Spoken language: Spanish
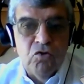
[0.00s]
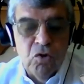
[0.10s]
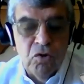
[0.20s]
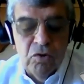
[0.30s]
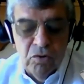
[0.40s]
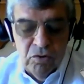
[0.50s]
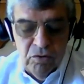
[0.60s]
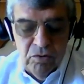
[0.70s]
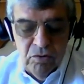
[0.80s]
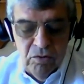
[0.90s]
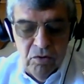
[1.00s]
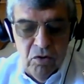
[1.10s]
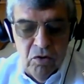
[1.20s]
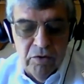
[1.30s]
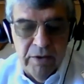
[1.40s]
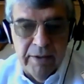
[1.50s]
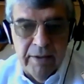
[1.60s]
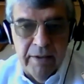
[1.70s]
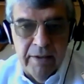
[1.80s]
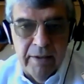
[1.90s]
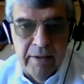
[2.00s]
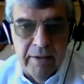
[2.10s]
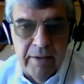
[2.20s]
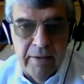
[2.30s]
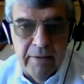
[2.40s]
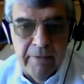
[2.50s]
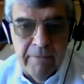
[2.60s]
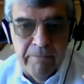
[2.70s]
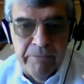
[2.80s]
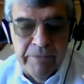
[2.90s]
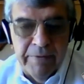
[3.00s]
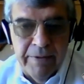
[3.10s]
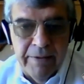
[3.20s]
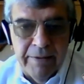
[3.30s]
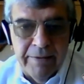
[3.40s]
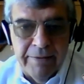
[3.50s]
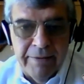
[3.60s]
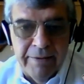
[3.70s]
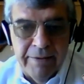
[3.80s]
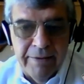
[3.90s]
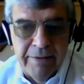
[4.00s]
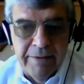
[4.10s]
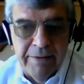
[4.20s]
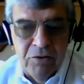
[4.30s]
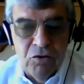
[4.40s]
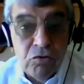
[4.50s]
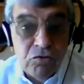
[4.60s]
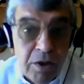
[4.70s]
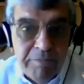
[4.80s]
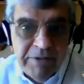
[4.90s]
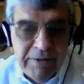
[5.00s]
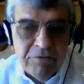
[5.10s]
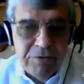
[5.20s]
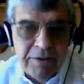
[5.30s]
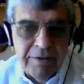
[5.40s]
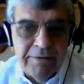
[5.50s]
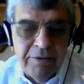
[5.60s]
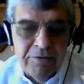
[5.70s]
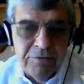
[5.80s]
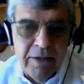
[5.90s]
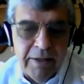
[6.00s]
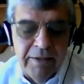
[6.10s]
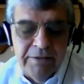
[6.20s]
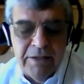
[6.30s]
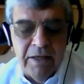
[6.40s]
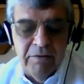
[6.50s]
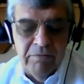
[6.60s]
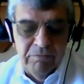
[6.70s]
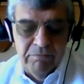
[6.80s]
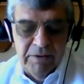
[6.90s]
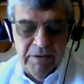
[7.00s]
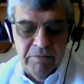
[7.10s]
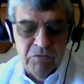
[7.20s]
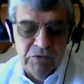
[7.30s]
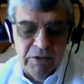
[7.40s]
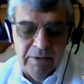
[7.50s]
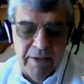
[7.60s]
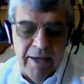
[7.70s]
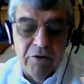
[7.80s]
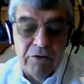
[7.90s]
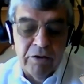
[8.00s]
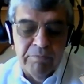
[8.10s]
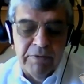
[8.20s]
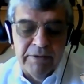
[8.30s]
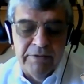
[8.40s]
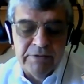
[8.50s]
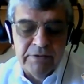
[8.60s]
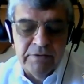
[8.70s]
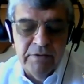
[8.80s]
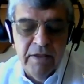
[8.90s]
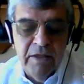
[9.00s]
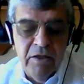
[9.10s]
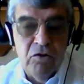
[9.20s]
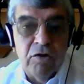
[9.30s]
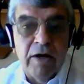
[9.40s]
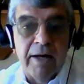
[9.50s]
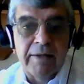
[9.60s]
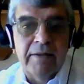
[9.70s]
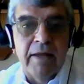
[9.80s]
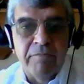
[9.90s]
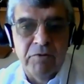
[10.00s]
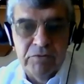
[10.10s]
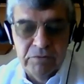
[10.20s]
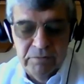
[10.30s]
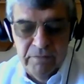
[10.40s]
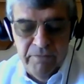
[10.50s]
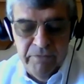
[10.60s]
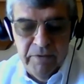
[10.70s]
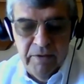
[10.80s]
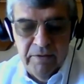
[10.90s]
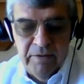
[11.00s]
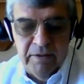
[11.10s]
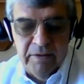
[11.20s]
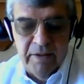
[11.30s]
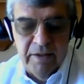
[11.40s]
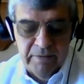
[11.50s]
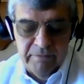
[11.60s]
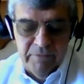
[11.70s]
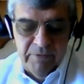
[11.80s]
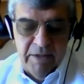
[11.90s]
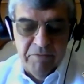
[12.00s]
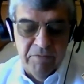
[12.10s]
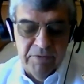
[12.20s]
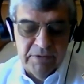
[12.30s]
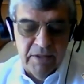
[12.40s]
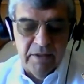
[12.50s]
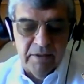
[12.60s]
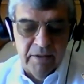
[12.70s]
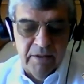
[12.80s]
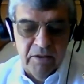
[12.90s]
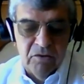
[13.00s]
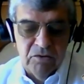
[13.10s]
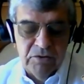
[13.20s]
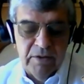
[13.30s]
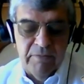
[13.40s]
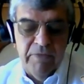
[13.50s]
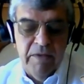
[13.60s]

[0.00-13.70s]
todo lo de que este, no solamente los argentinos, aquí ya metemos a, los rioplatenses, nos jactamos de tener la viveza criolla.